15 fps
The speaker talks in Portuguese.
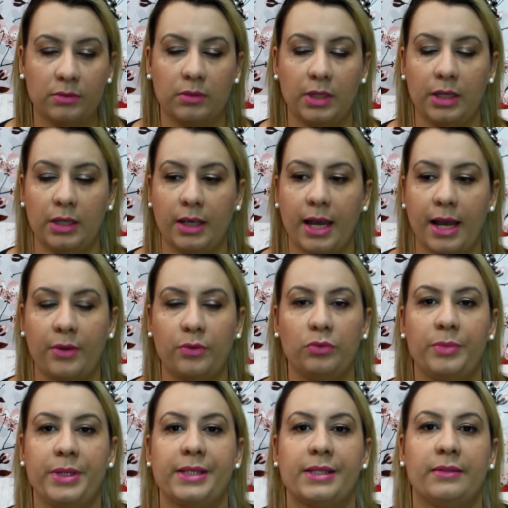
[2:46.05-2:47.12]
né, caro
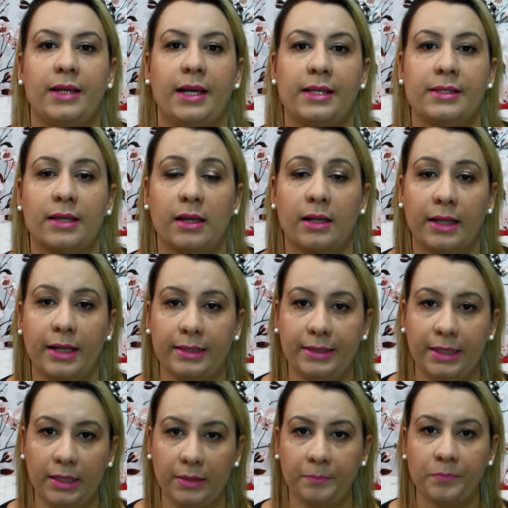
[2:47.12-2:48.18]
numa sandálias que a Clara
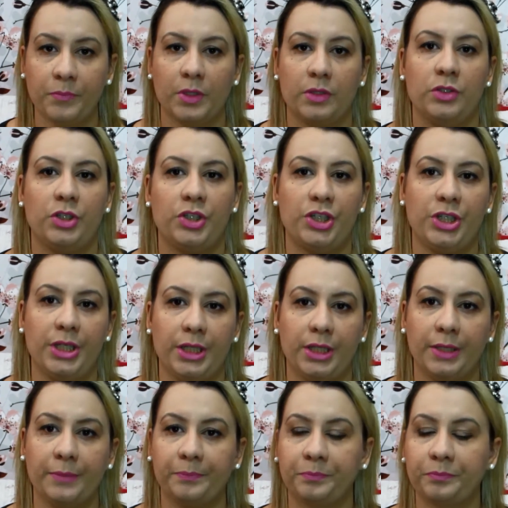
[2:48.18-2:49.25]
tem, de
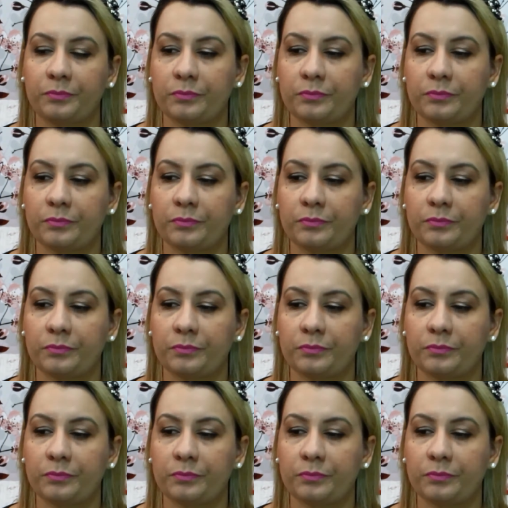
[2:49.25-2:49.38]
tirinha.